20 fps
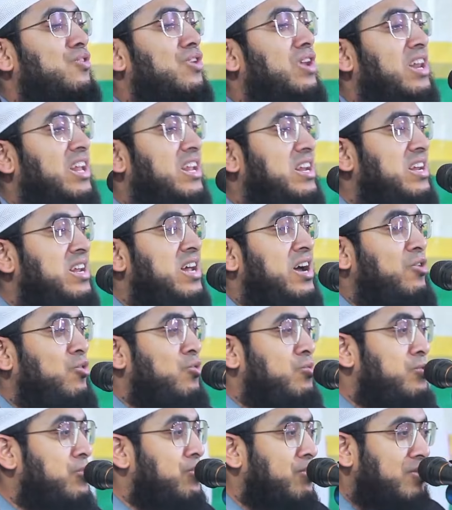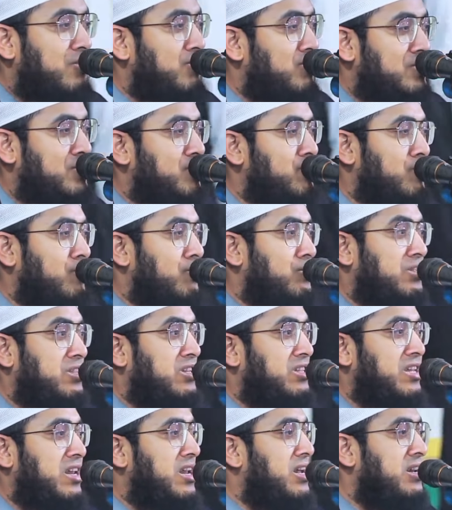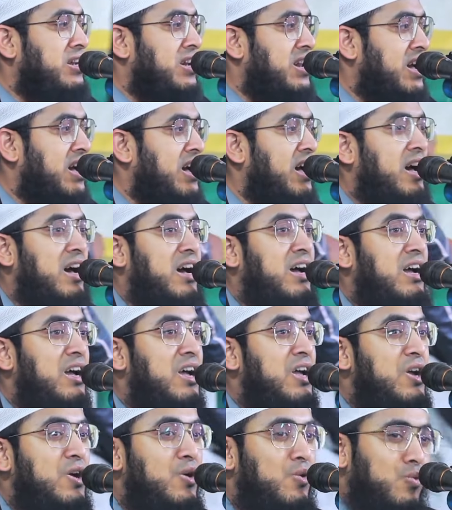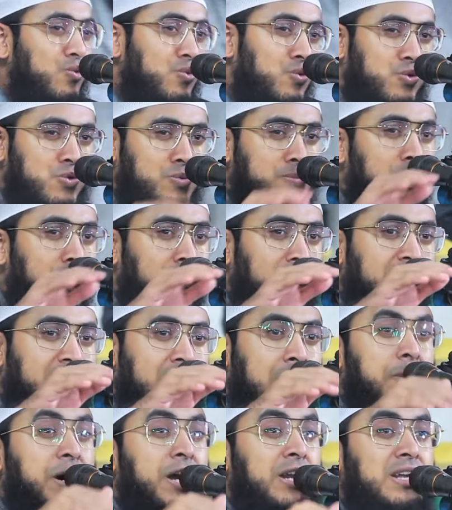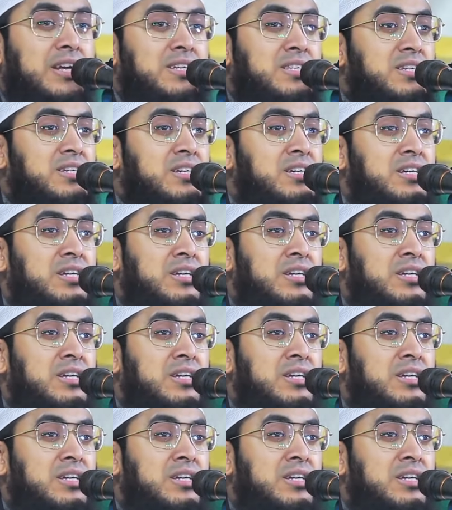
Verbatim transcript: করলেন না অমরকেও কিছু করতে দিলেন না উল্টো বললেন আমার কাছে